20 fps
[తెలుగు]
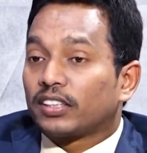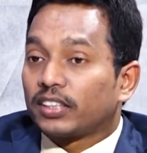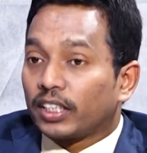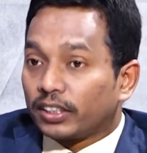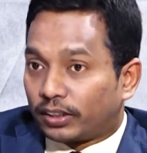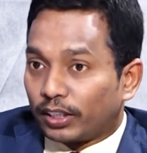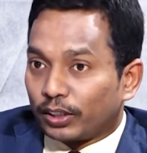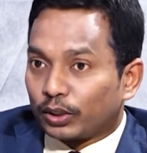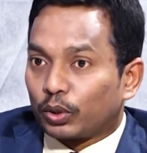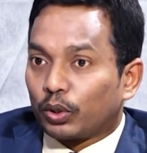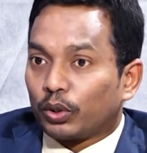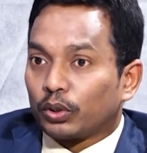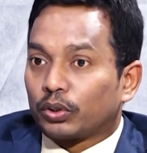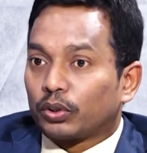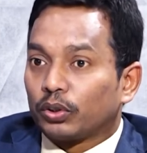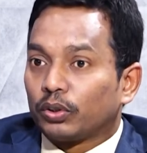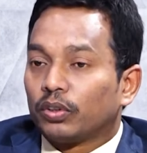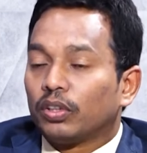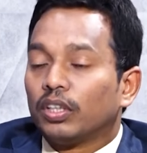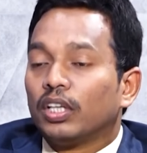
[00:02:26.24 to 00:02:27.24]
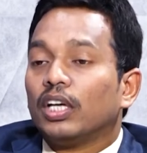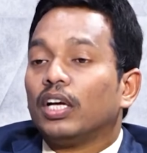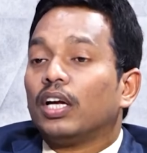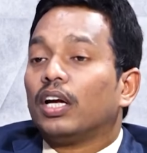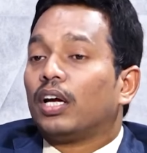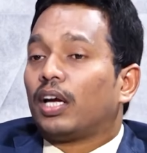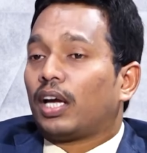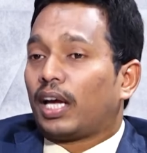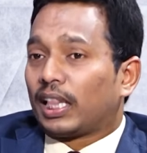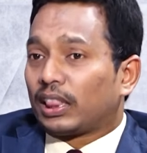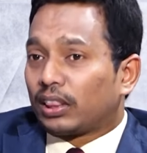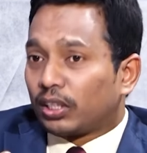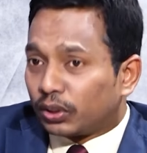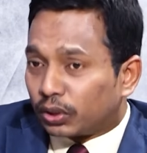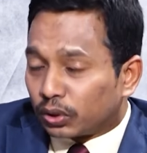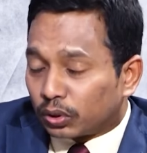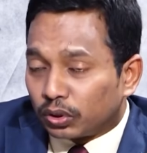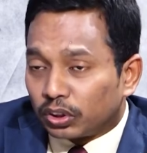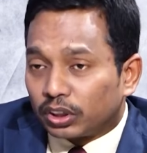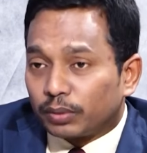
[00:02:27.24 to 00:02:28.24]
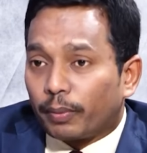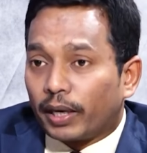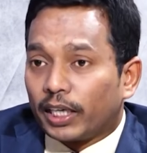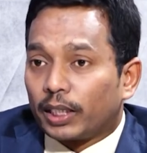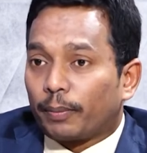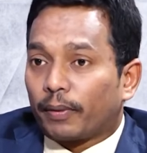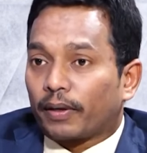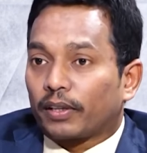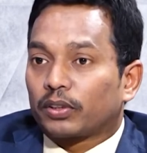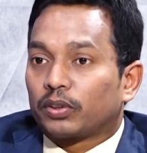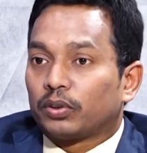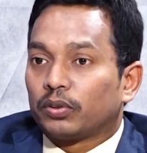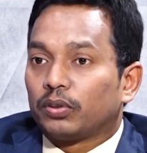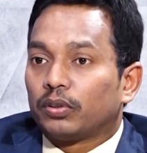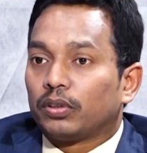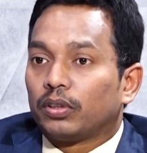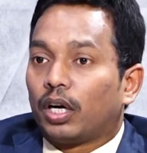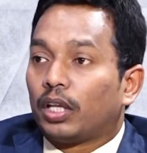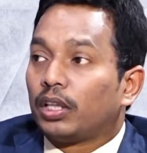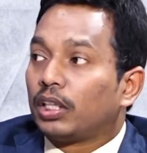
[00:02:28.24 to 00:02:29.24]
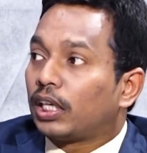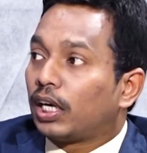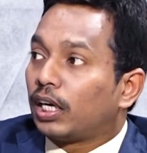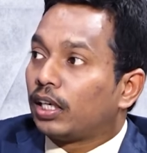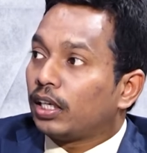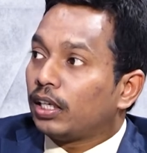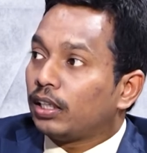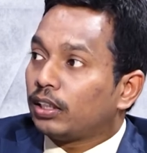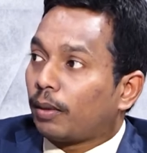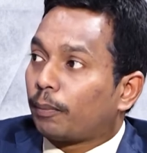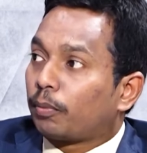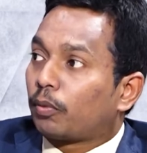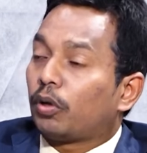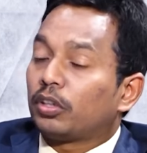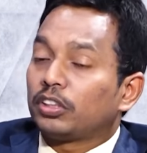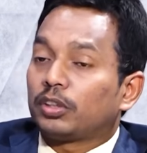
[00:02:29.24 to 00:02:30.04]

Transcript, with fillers: ఎనర్జైజ్ చేసుకోవచ్చు హెల్త్ ఇష్యూస్ నుంచి బయటపడవచ్చు ఎందుకంటే సబ్